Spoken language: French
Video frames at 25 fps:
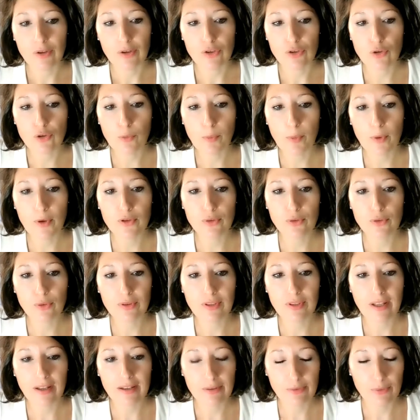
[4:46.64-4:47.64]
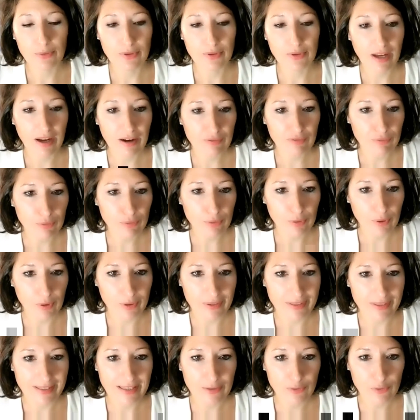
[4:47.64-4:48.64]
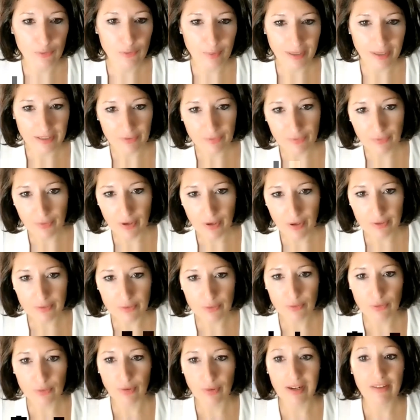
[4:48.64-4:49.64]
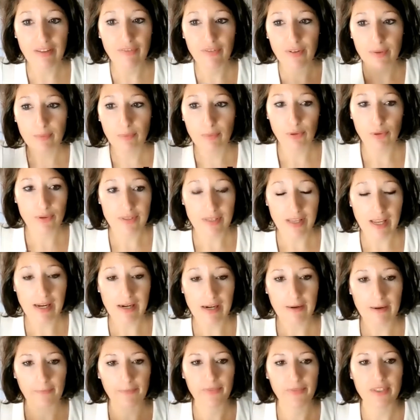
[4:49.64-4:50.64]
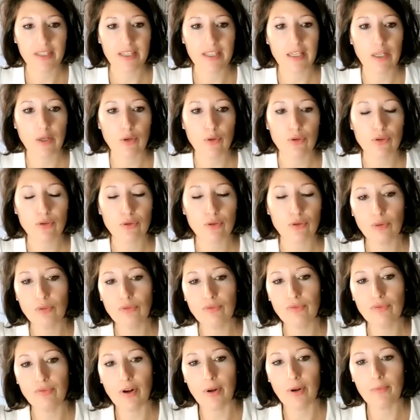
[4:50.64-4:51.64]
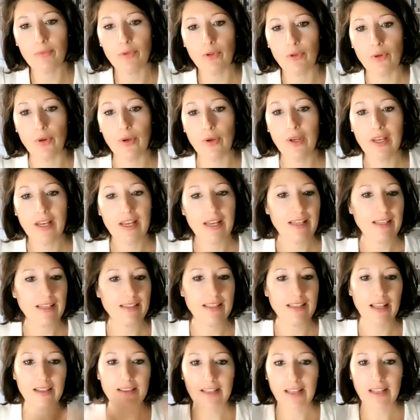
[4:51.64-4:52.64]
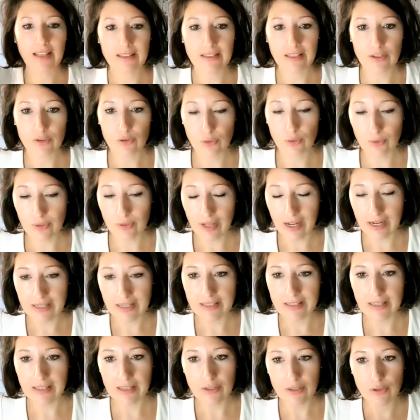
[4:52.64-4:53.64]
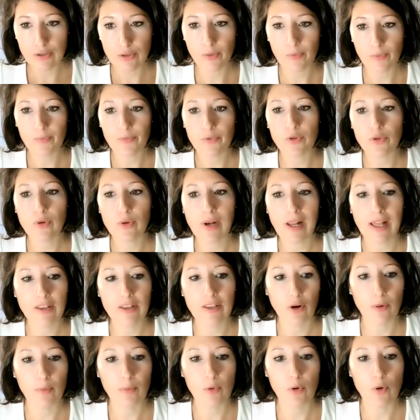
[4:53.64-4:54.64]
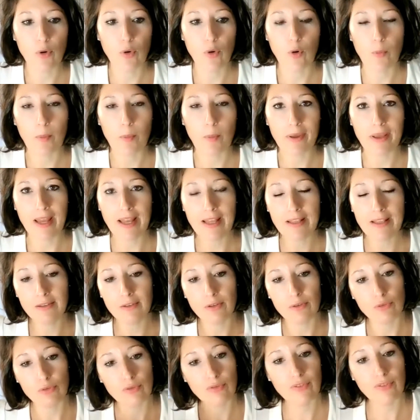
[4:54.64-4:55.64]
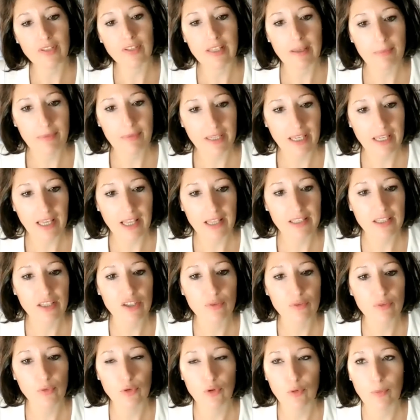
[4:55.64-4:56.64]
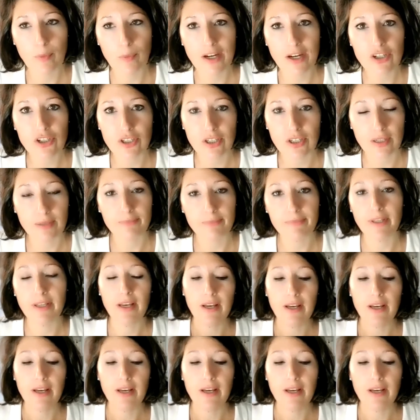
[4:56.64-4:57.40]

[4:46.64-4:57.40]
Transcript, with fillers: Euh, je pense aux, travaux euh, d'Enou Bredford sur l'effet Bruxelles, qui illustre une forme d'internationalisation de, de la norme européenne du fait des mécanismes de marché.